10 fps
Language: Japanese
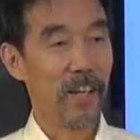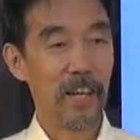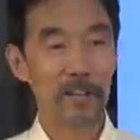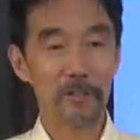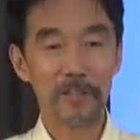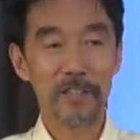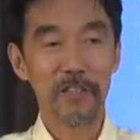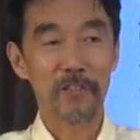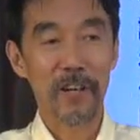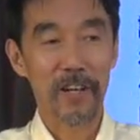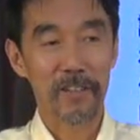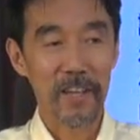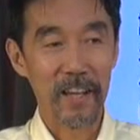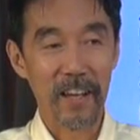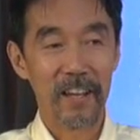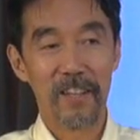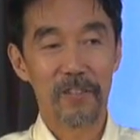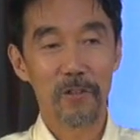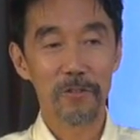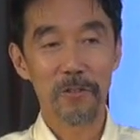営業成績を上げ
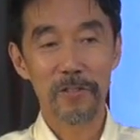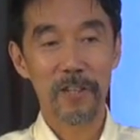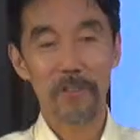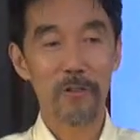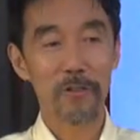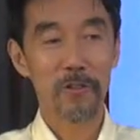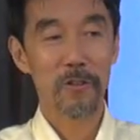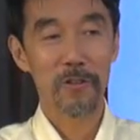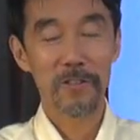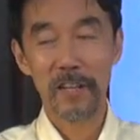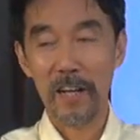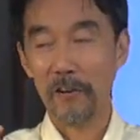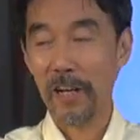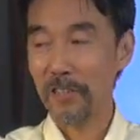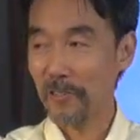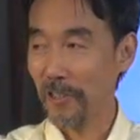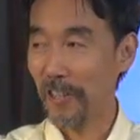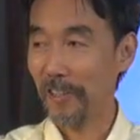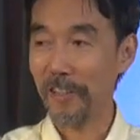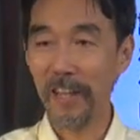て競争競争社会を勝ち
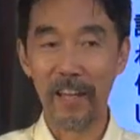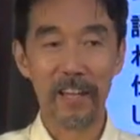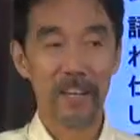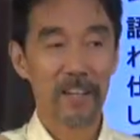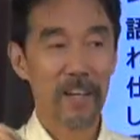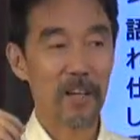抜いていって